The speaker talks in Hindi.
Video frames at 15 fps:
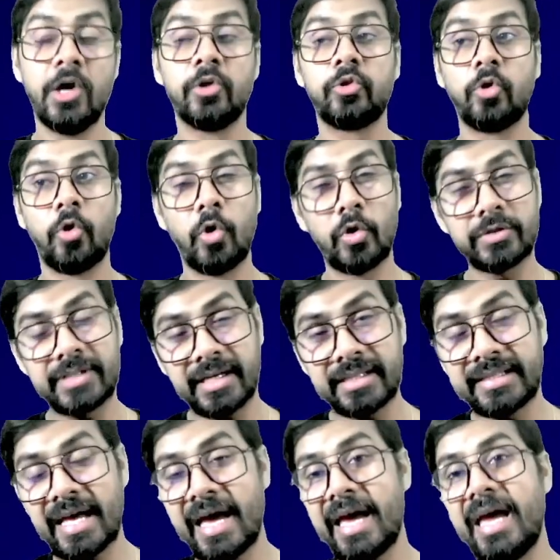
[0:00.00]
तो हो
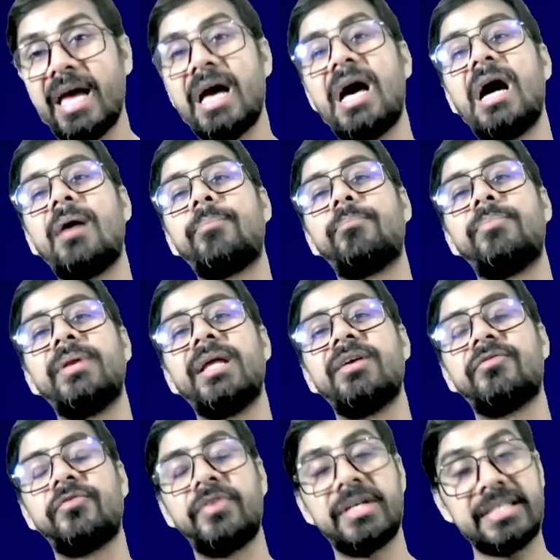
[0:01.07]
सकता है आपने
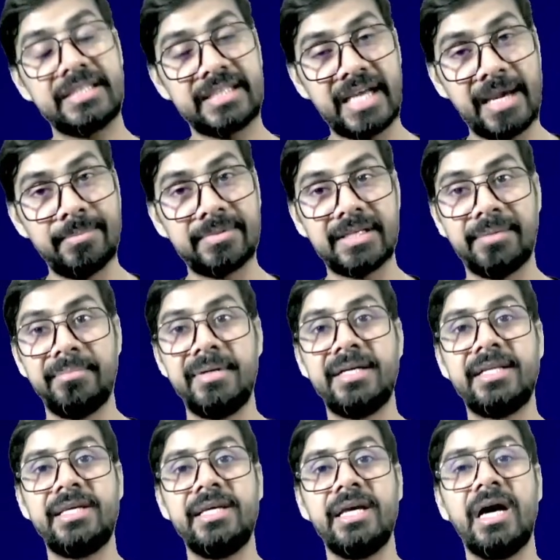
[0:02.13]
फर्स्ट टाइम
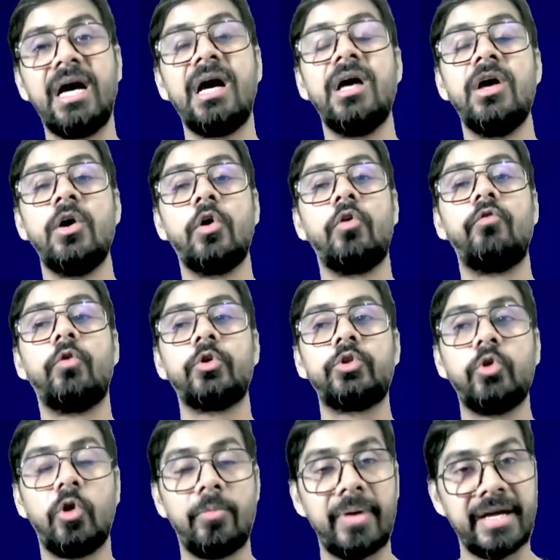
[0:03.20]
सबमिट किया वो
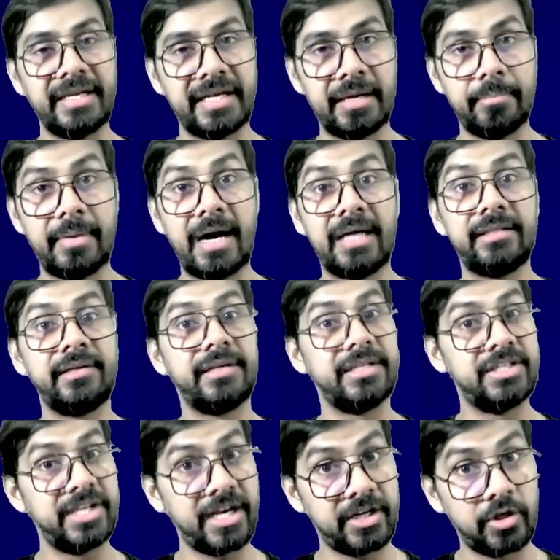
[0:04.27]
दो महीने बाद
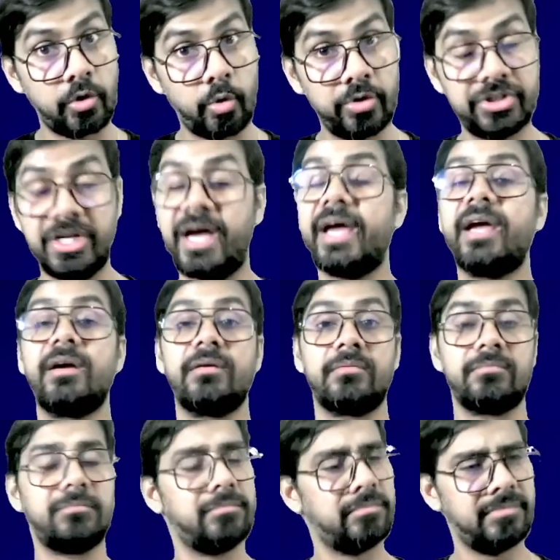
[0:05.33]
रिजेक्ट हो जाए
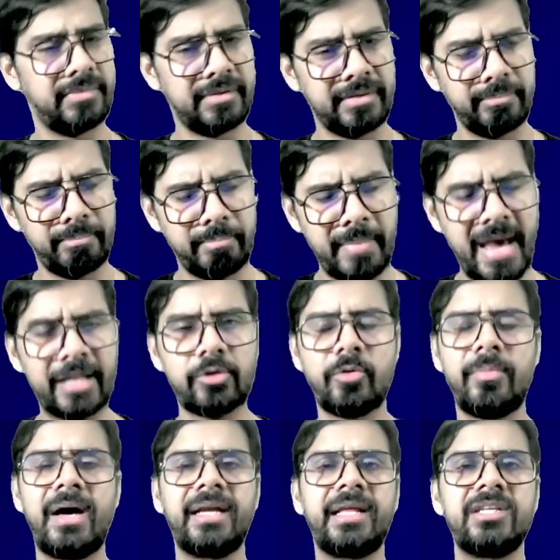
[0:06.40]
मैं तो
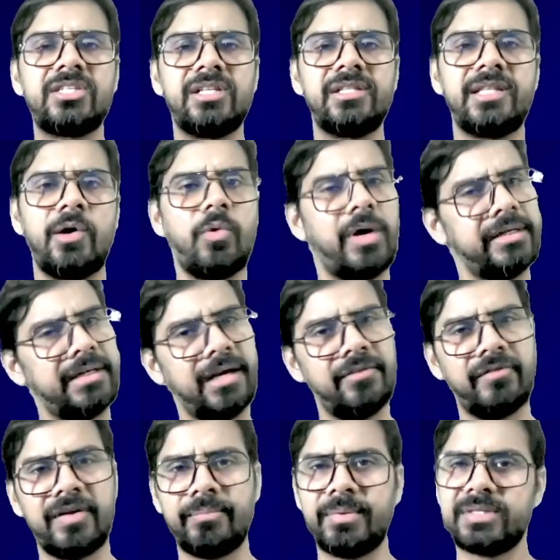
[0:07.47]
मान के चलता हूं हंड्रेड
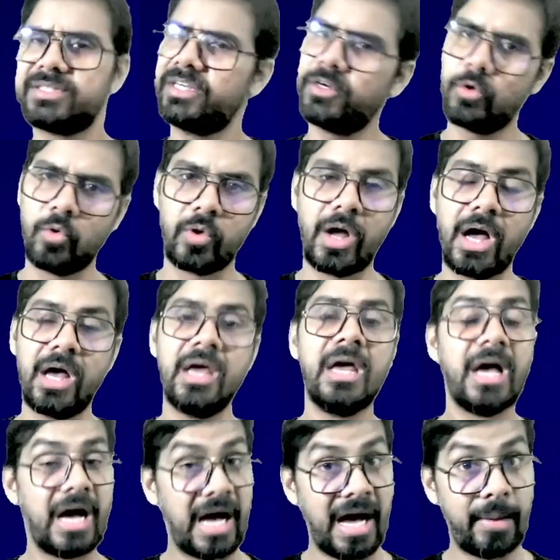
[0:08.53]
एंड वन परसेंट होगा
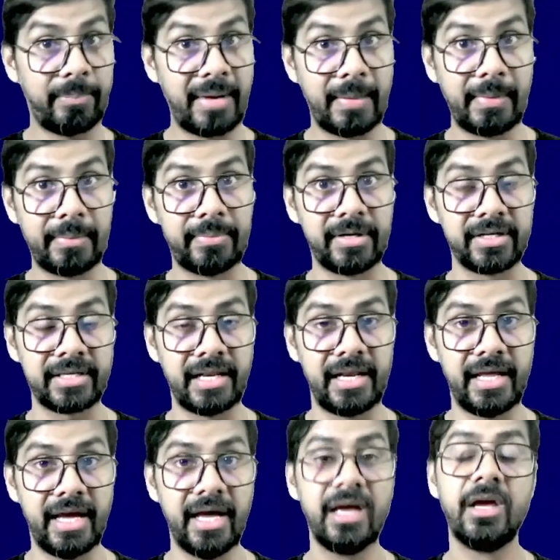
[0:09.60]
अपने पेपर के
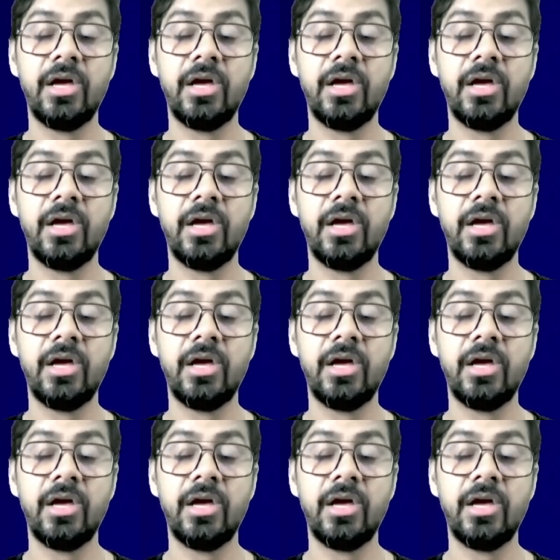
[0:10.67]
लिए